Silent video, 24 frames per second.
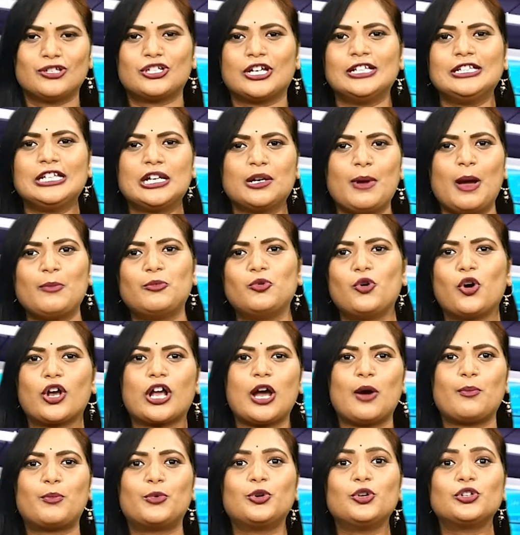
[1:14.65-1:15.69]
చంద్రబాబు
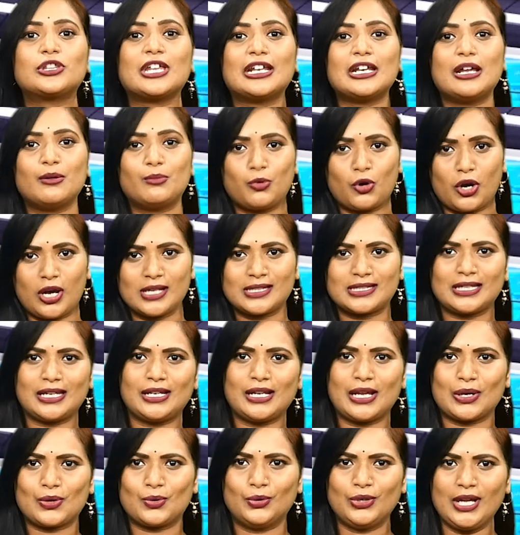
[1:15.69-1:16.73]
ఒకప్పుడు తన బాస్
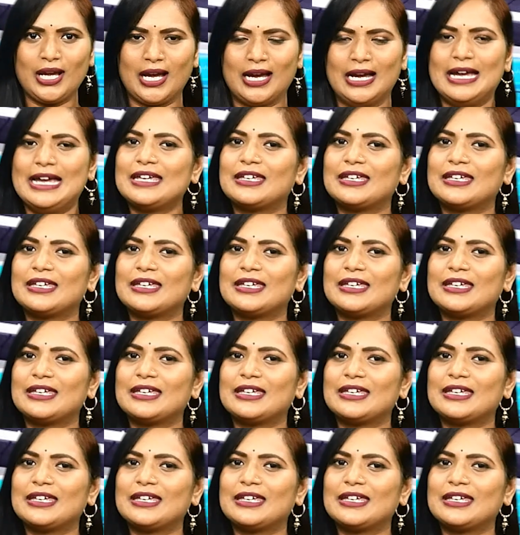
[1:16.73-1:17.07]
అయినా కూడా